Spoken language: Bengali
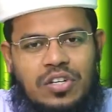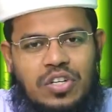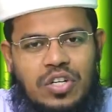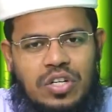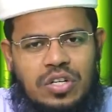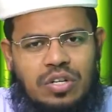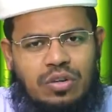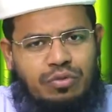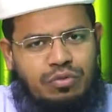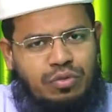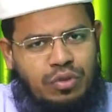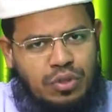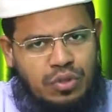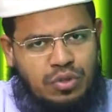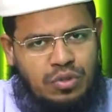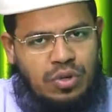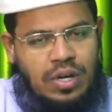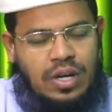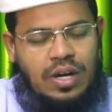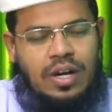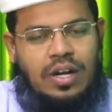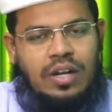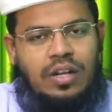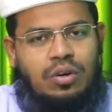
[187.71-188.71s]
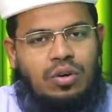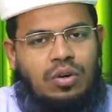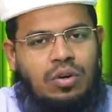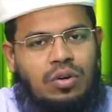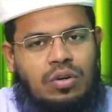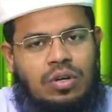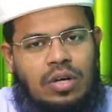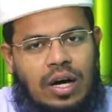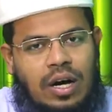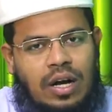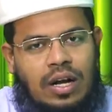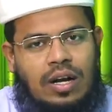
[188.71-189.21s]
সেটা ফটো আকারে
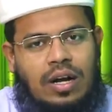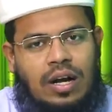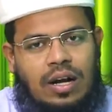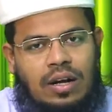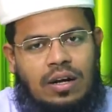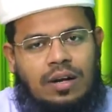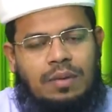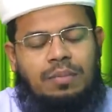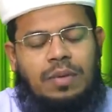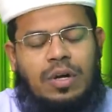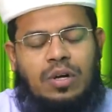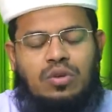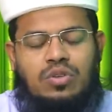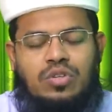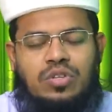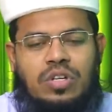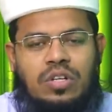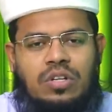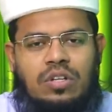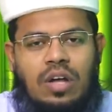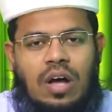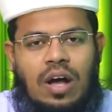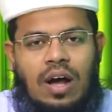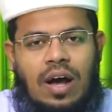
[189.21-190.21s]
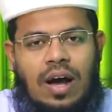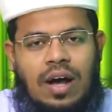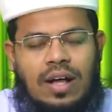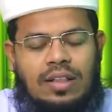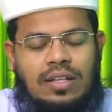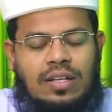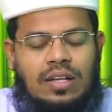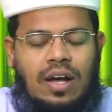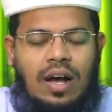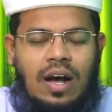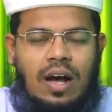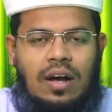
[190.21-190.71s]
হোক আর মানুষের
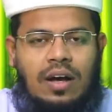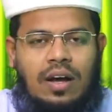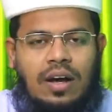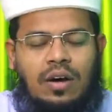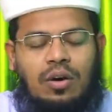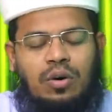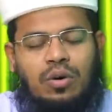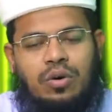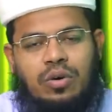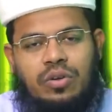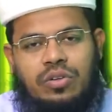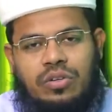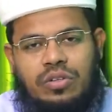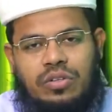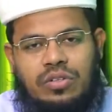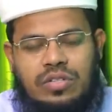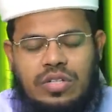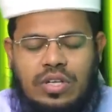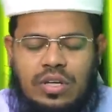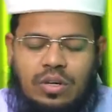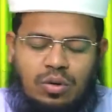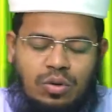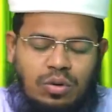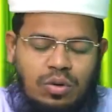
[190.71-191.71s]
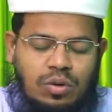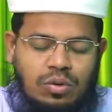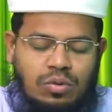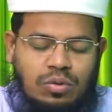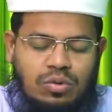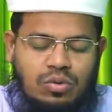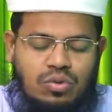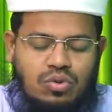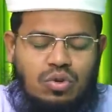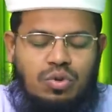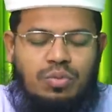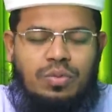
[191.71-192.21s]
হাতে আঁকা হোক যে কোনো
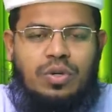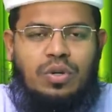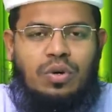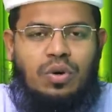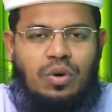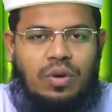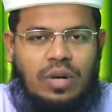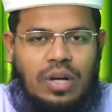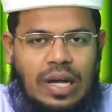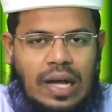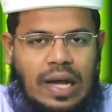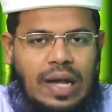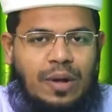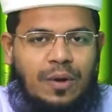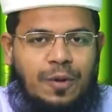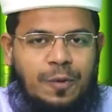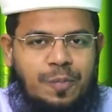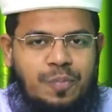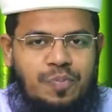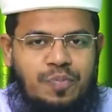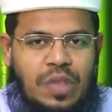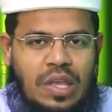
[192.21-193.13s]
ছবি হোক না কেন